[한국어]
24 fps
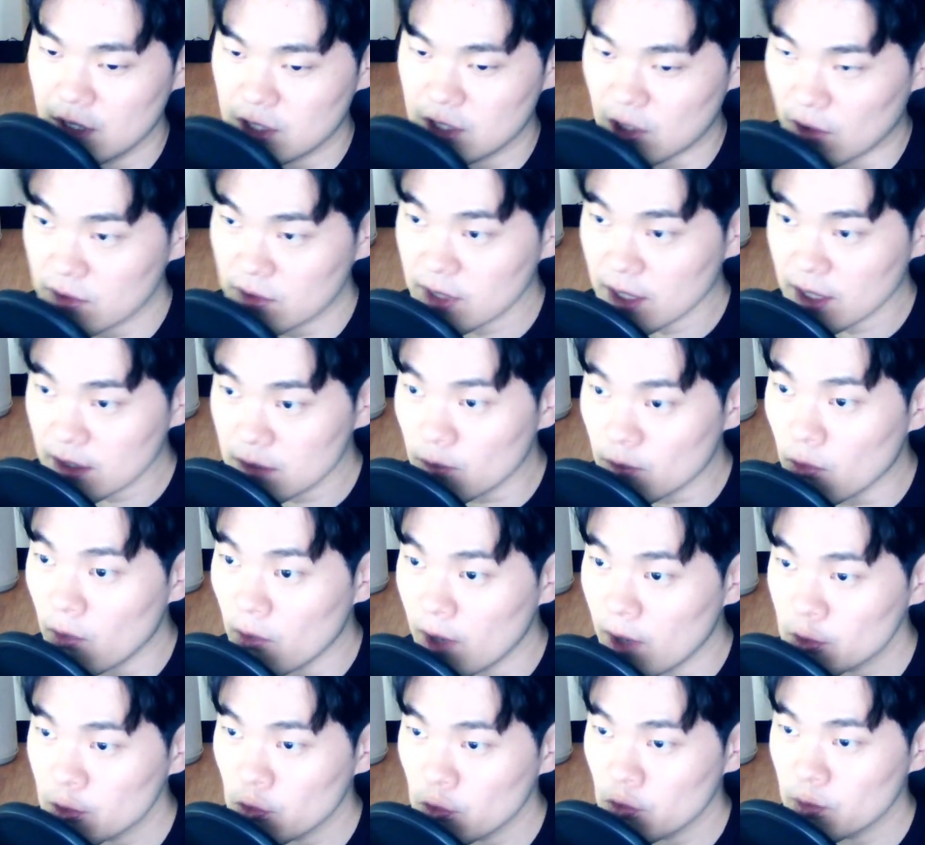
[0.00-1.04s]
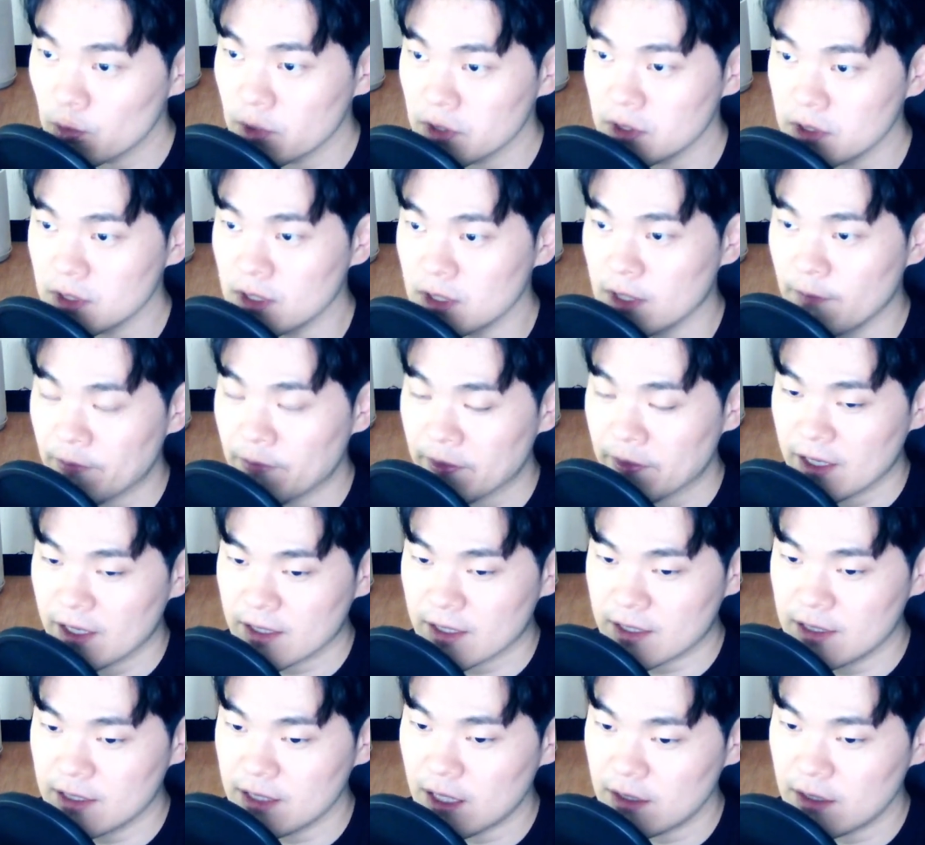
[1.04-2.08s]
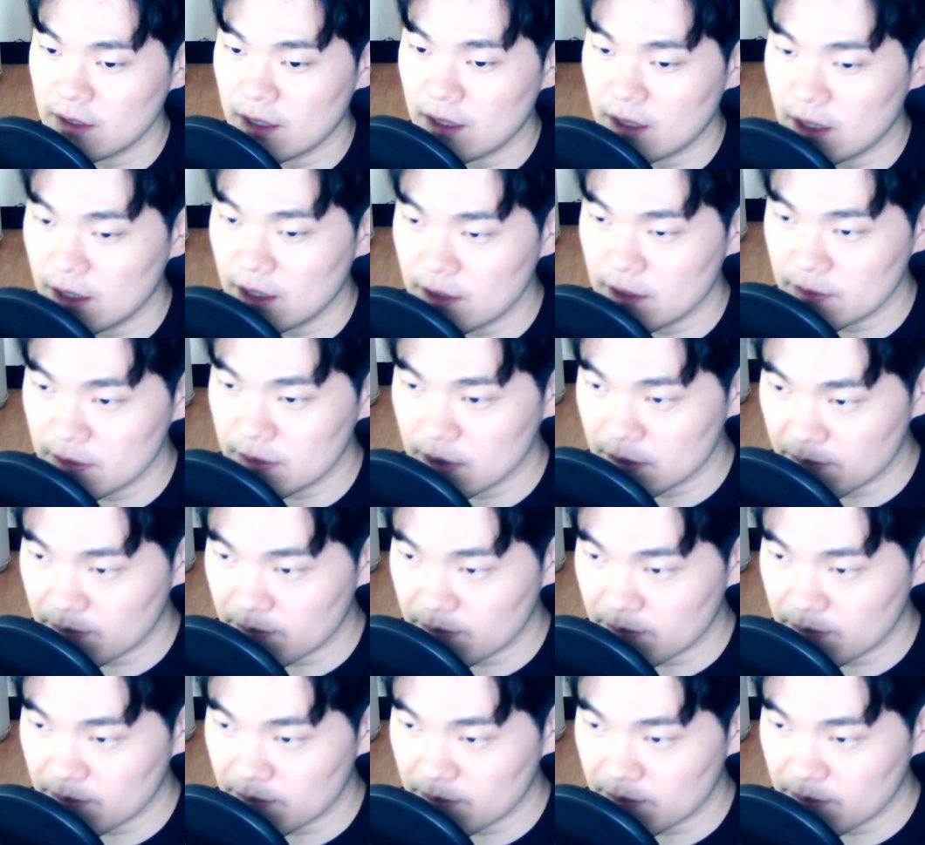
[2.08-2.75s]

역량을 모아놓으면은 그 옛날에